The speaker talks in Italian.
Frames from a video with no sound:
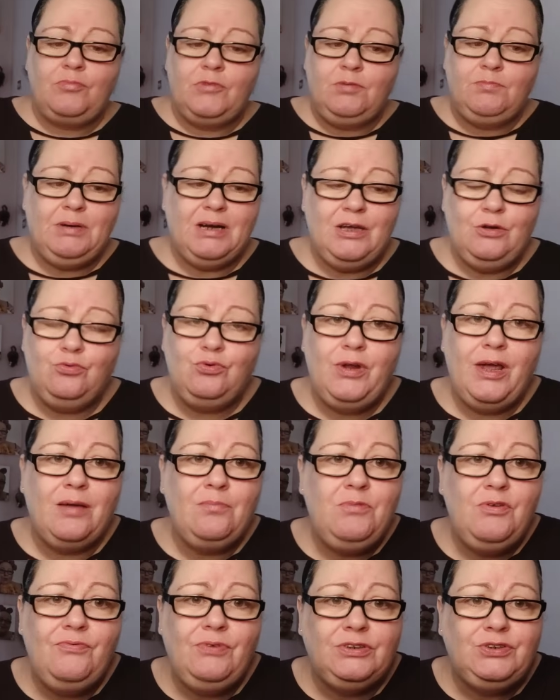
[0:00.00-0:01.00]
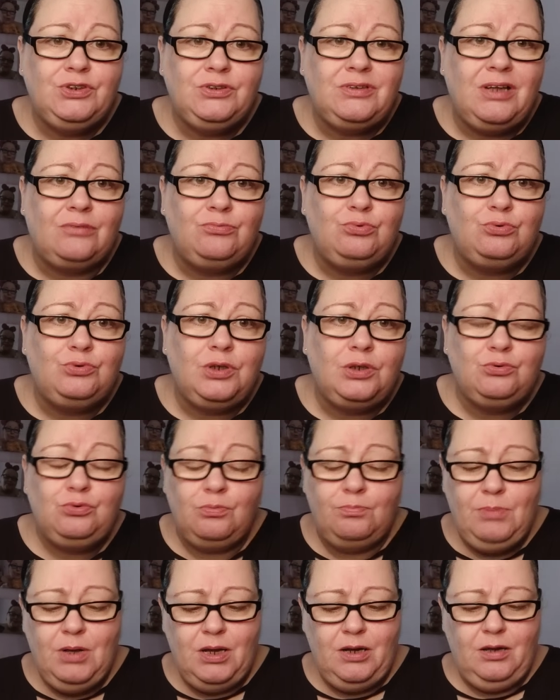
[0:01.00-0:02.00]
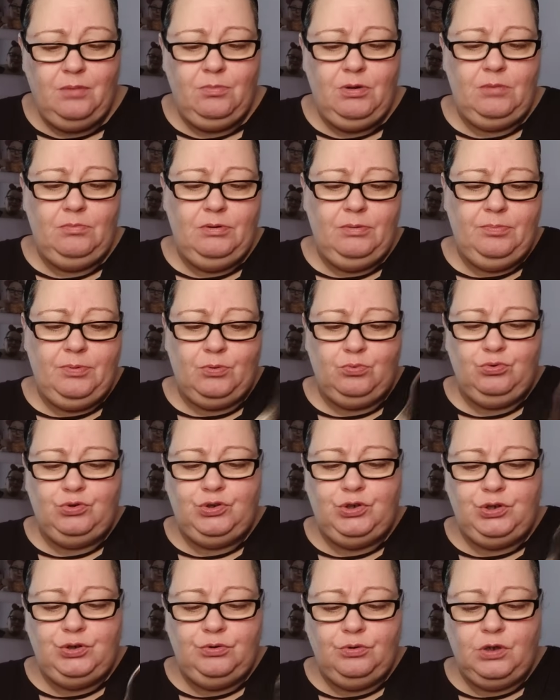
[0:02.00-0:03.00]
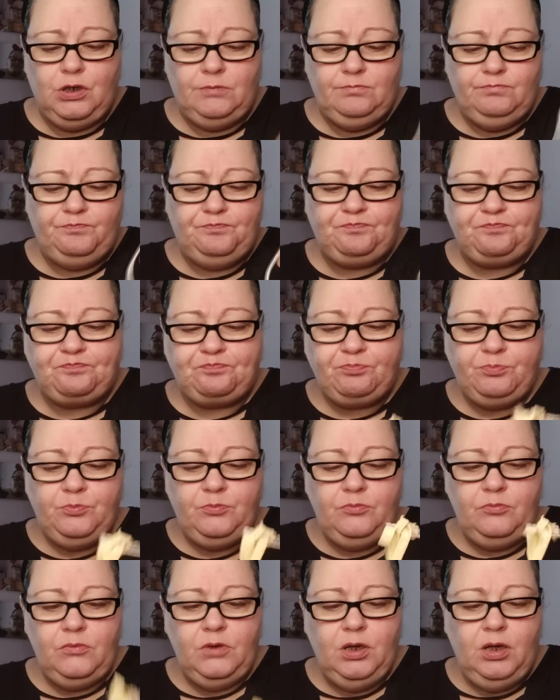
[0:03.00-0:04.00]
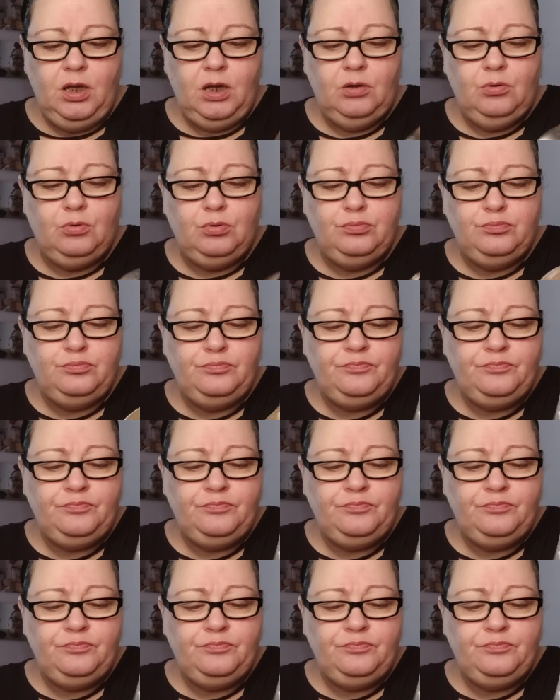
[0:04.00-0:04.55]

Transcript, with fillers: perché non è che mi faccia tanto tanto bene a me il peperoncino eh? ecco